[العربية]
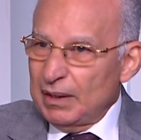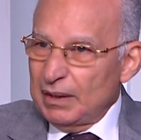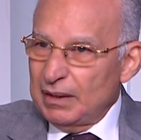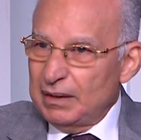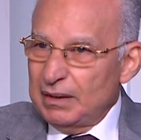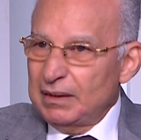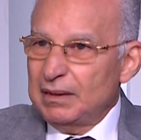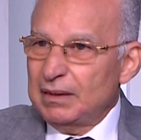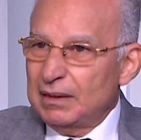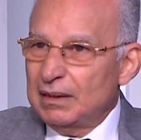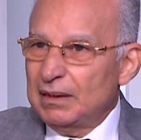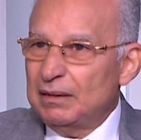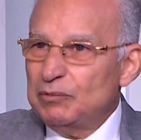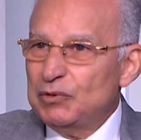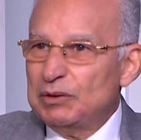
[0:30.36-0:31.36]
ان
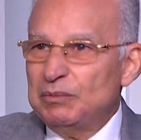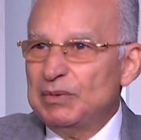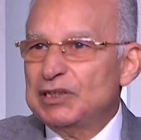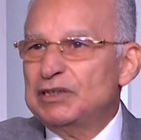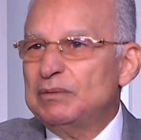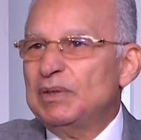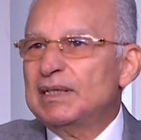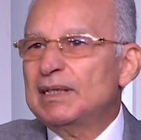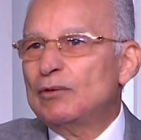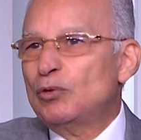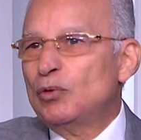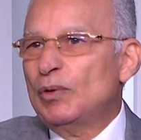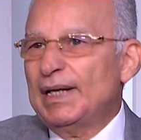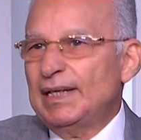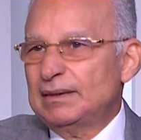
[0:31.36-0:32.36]
الماتش محتاج
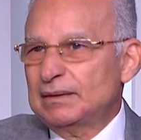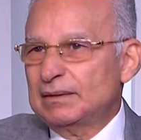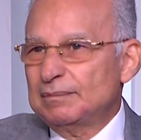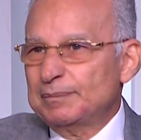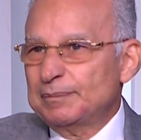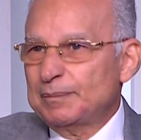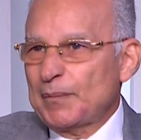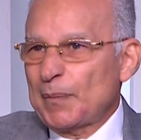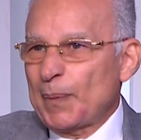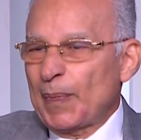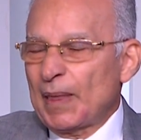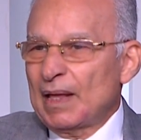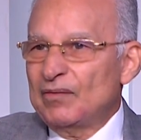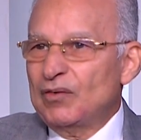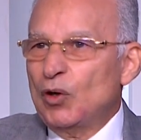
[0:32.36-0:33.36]
جون واحد
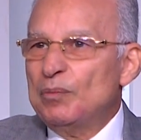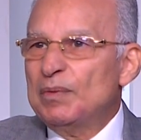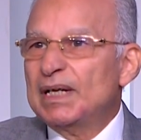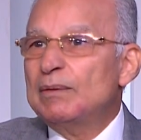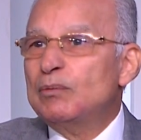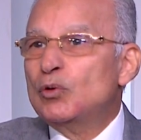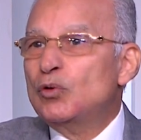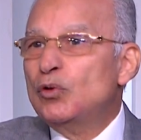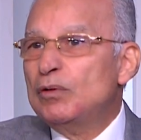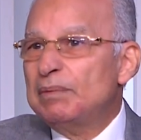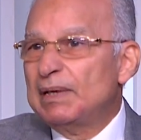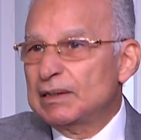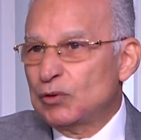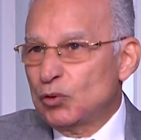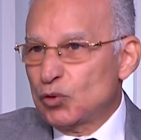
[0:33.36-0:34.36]
فهم جابوا الجول
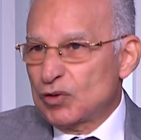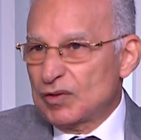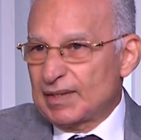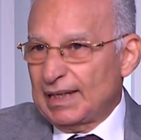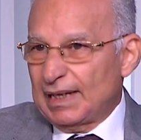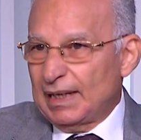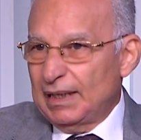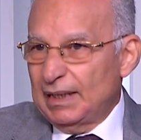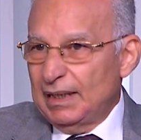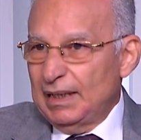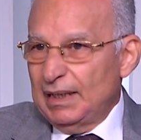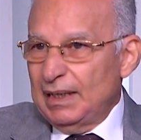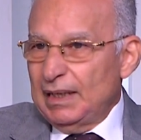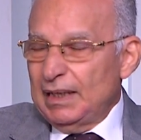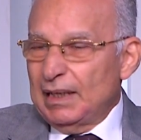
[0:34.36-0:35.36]
بعد نص ساعه
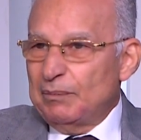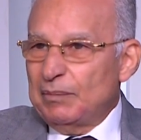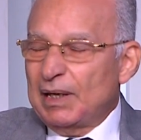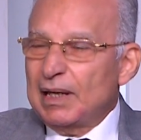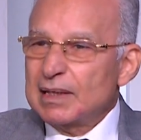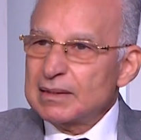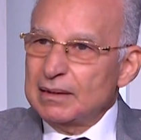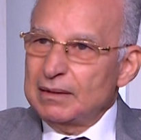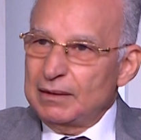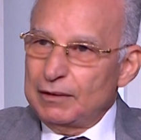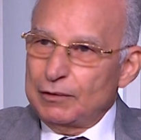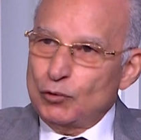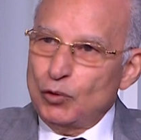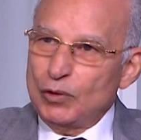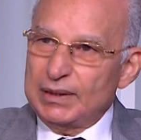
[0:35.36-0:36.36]
لما حصل
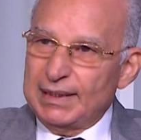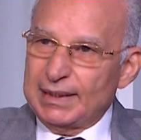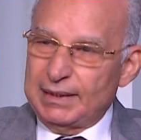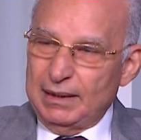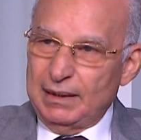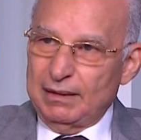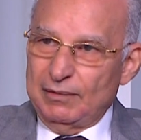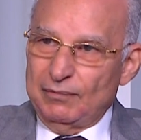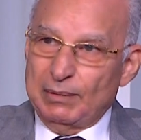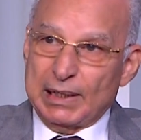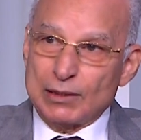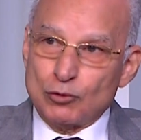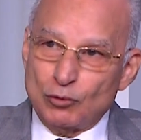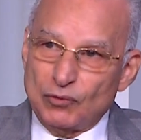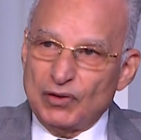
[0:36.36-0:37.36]
الجول ده جه
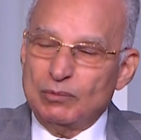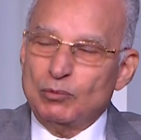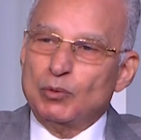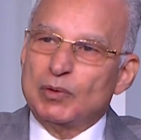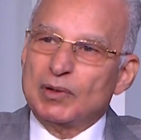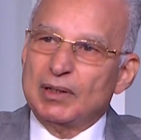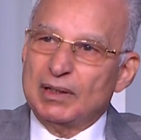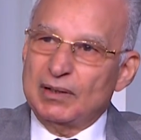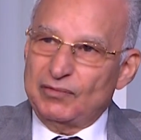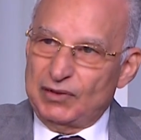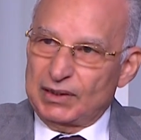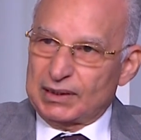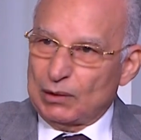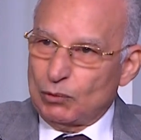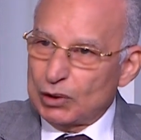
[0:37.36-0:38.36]
مع ظروف المباراه في
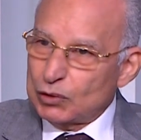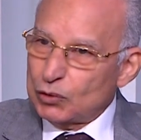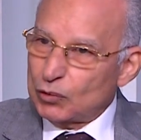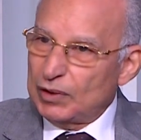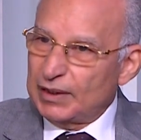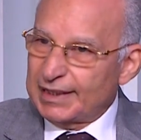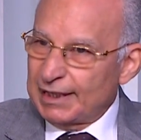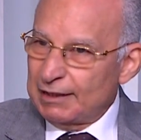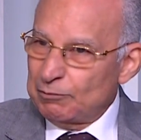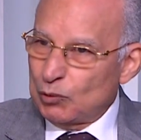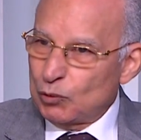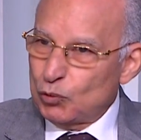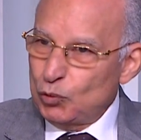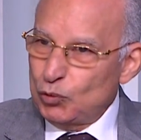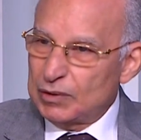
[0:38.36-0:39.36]
التوتر اللي كان
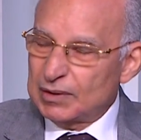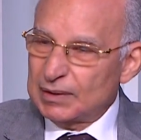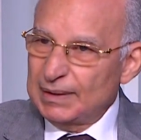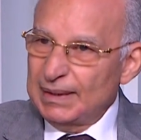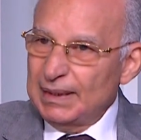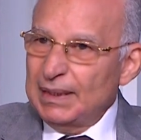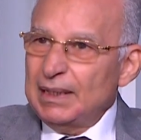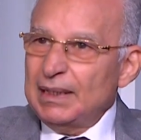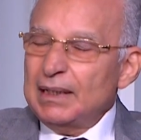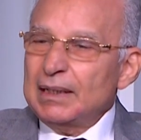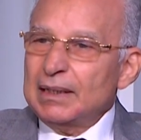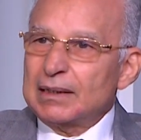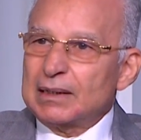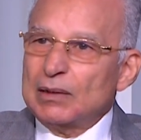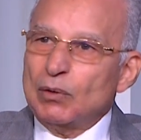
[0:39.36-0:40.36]
موجود
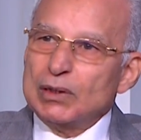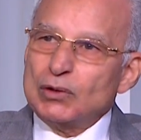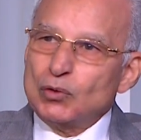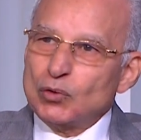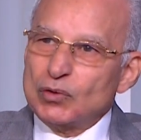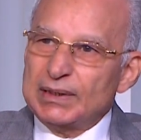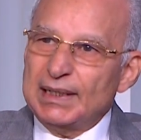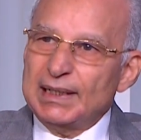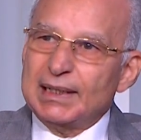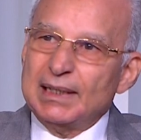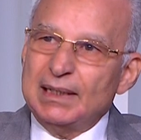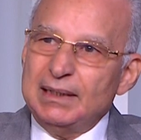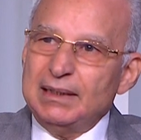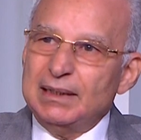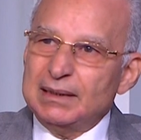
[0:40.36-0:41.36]
التوتر ده
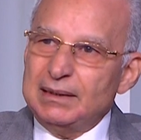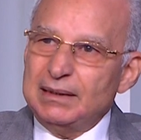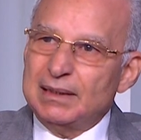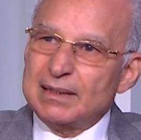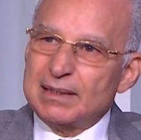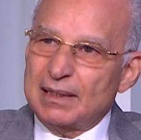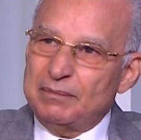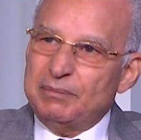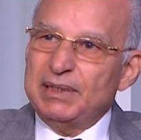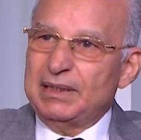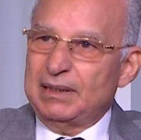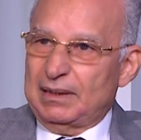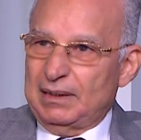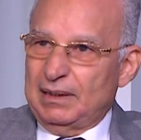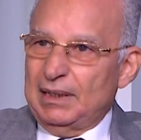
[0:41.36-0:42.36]
كان ليه نتيجه
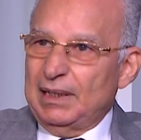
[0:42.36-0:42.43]
سلبيه